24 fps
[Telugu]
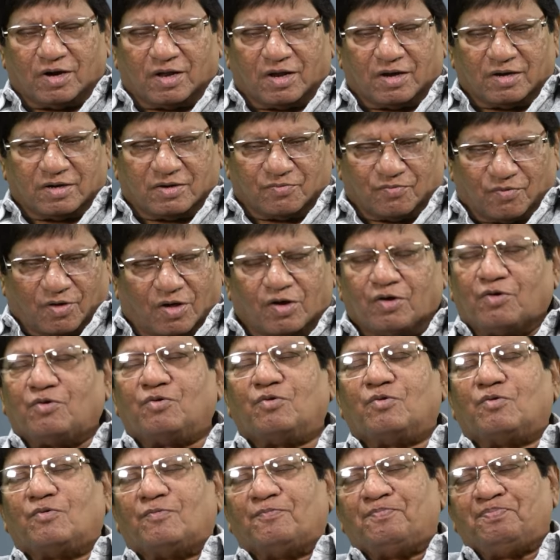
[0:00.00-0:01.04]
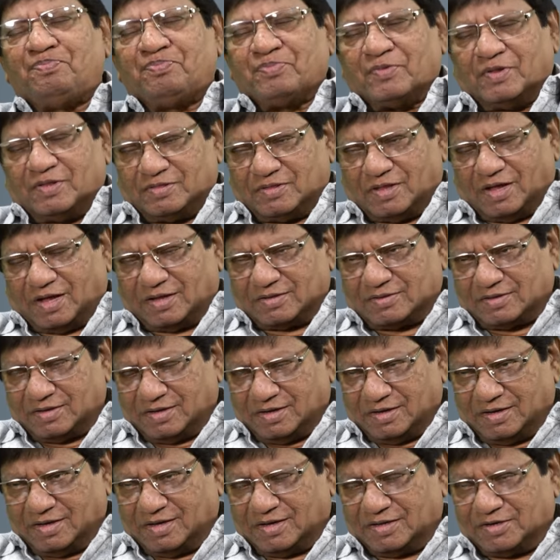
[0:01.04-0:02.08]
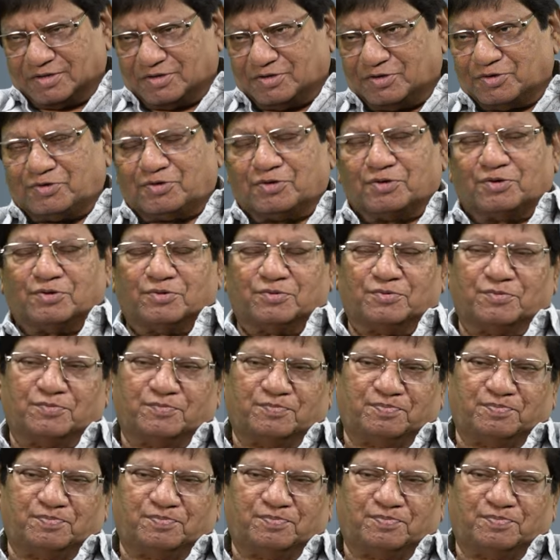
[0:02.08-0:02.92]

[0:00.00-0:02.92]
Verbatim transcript: లాంటి వాళ్ళు దాసరి గారి శిష్యులు